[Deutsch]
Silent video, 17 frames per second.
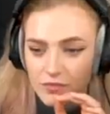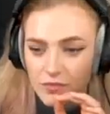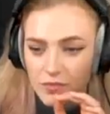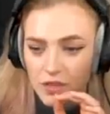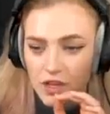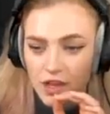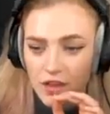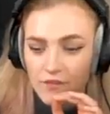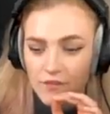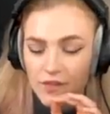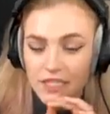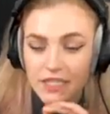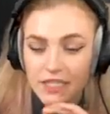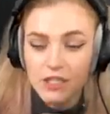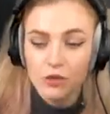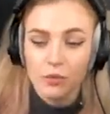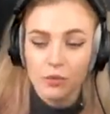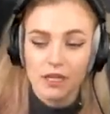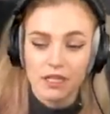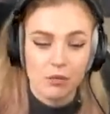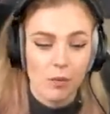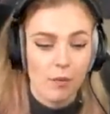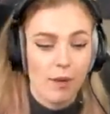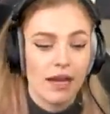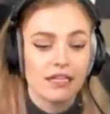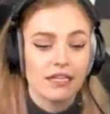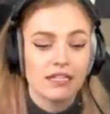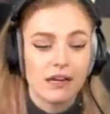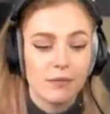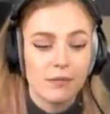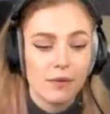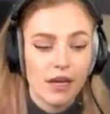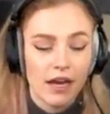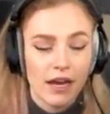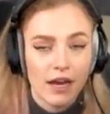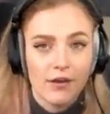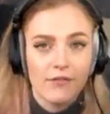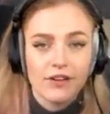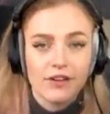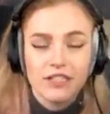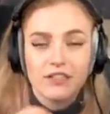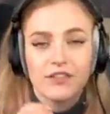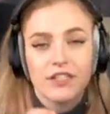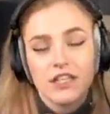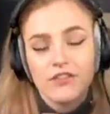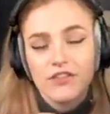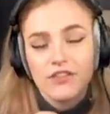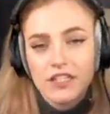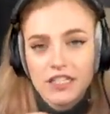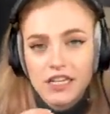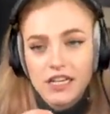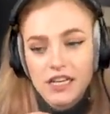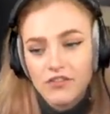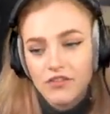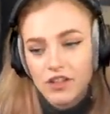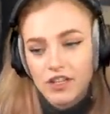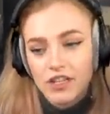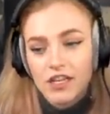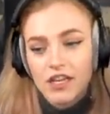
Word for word: Okay, was ich übrigens bemerkt habe, äh, was, was ich faszinierend finde,